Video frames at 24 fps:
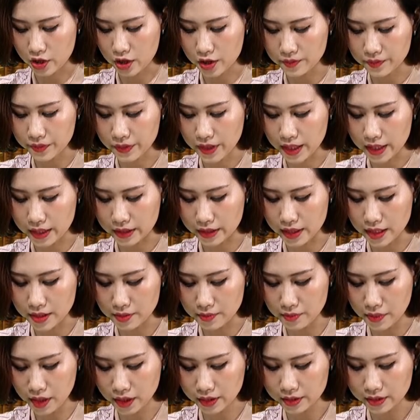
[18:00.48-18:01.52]
nó âm tiền đi
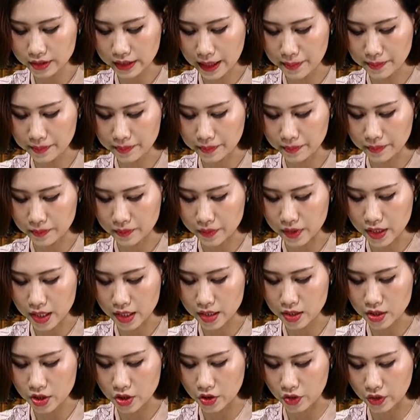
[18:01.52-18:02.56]
mất tâm,
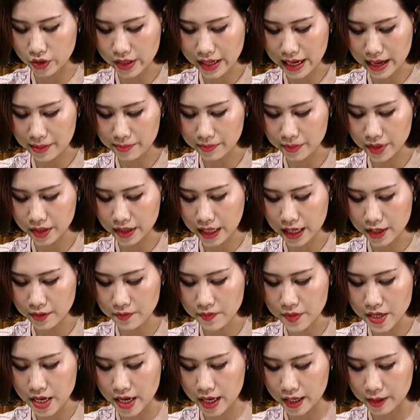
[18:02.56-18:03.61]
đến nửa năm mới thấy
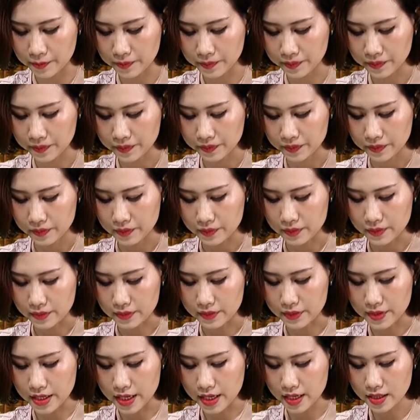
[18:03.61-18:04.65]
về.
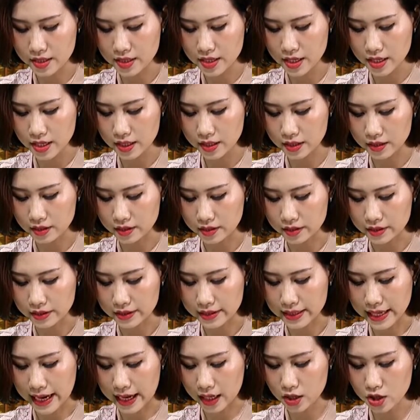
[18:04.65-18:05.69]
Dĩ nhiên
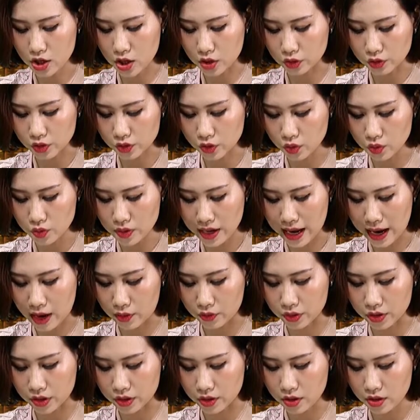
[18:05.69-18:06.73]
chẳng còn xu
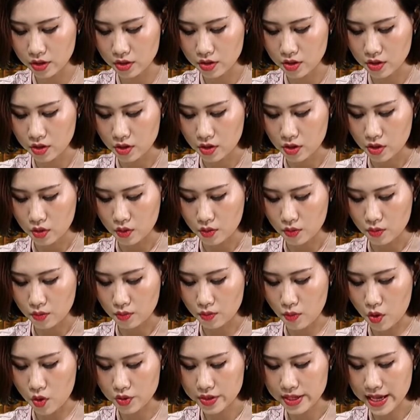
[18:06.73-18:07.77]
nào nữa.
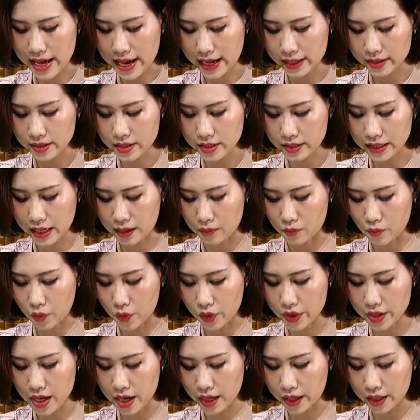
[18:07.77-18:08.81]
Bộ dạng như thằng
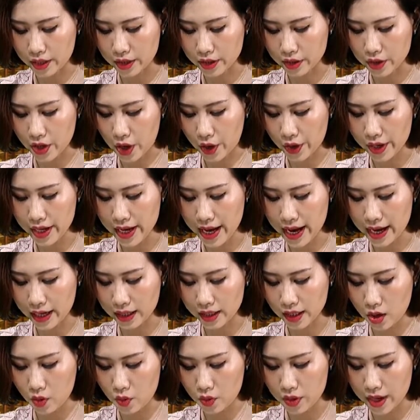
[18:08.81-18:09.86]
bụi đời đói ăn
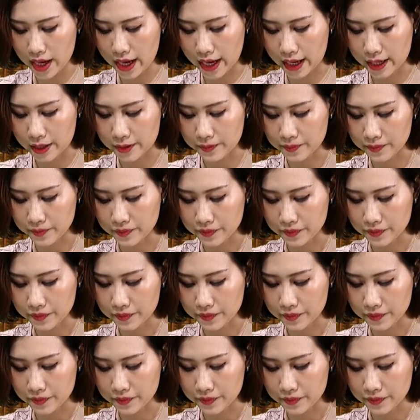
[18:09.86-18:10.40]
lâu ngày.